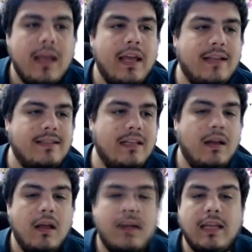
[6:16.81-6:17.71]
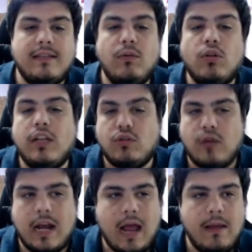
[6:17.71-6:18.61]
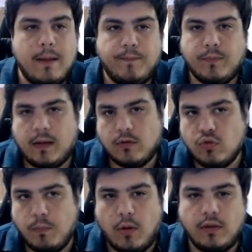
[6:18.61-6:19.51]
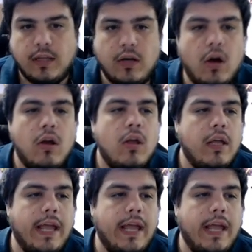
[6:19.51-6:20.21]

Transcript: Es decir, que si vos tenés una nave, suponte, ¿no?